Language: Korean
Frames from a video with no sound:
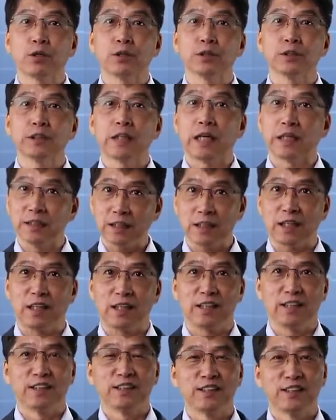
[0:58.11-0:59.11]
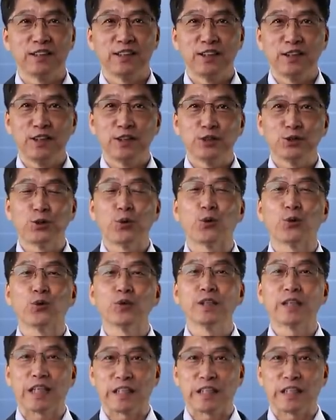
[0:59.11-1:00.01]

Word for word: 것이 아니라 조건이